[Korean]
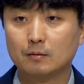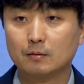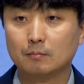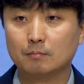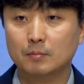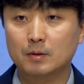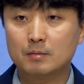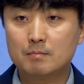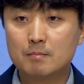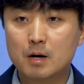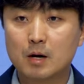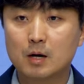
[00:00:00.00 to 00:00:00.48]

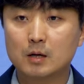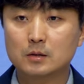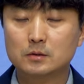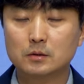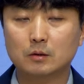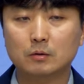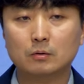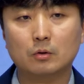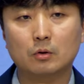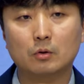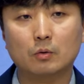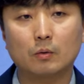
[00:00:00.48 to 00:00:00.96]
민망할
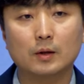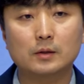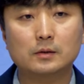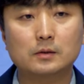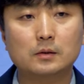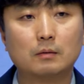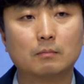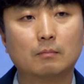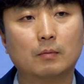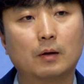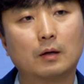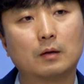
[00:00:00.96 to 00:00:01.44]
정도로
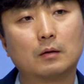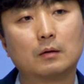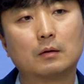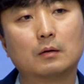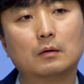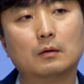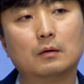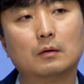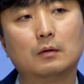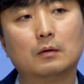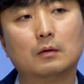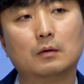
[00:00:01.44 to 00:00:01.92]
와서 막
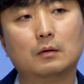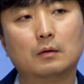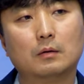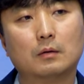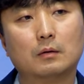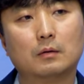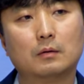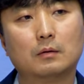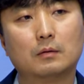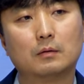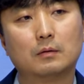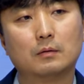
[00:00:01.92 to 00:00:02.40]

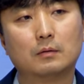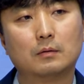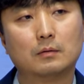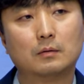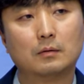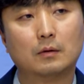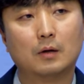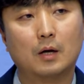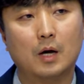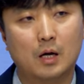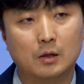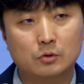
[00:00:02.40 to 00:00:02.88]

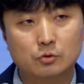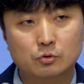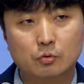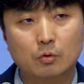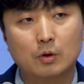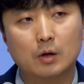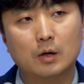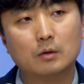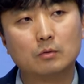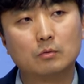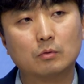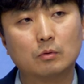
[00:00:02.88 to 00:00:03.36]

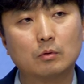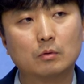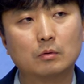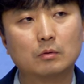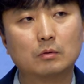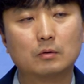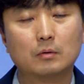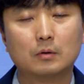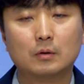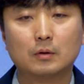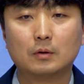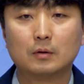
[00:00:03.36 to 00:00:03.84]
악수하고
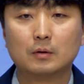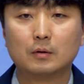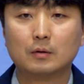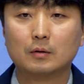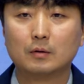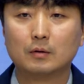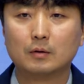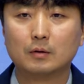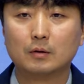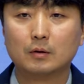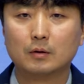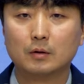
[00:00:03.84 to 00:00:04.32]

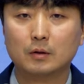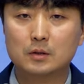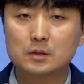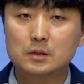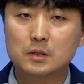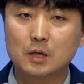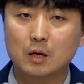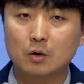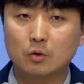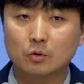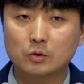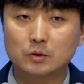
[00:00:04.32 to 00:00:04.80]

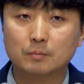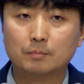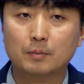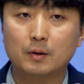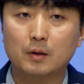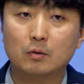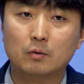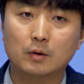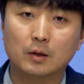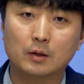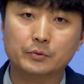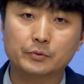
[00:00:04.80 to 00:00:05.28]
인사하고 싶어
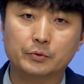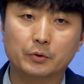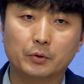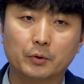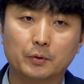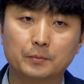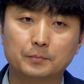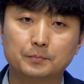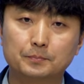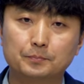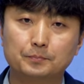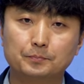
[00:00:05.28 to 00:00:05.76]
하고 하죠.